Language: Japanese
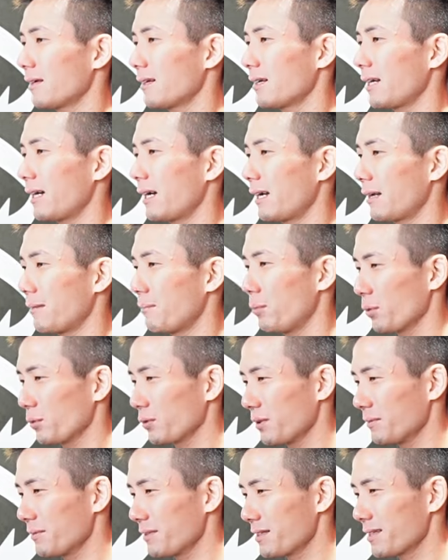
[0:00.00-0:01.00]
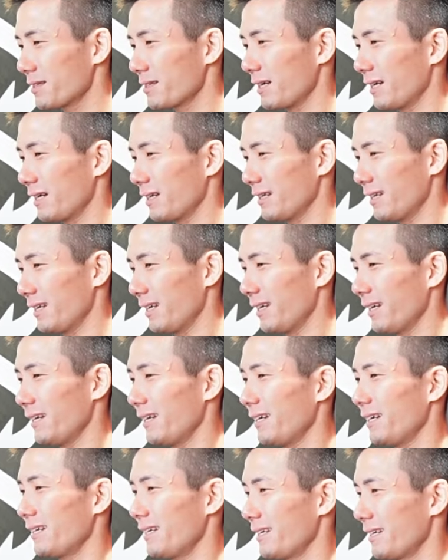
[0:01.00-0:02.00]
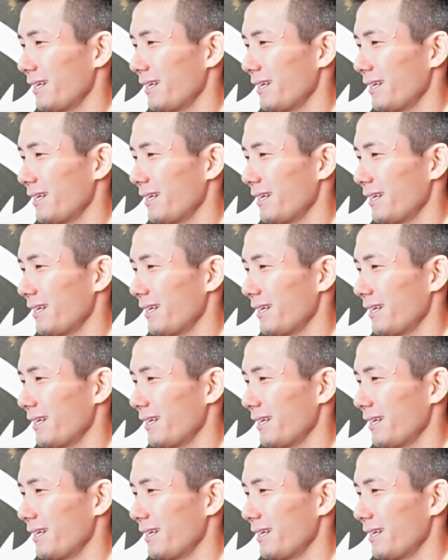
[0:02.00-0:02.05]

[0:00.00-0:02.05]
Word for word: からボトムですからね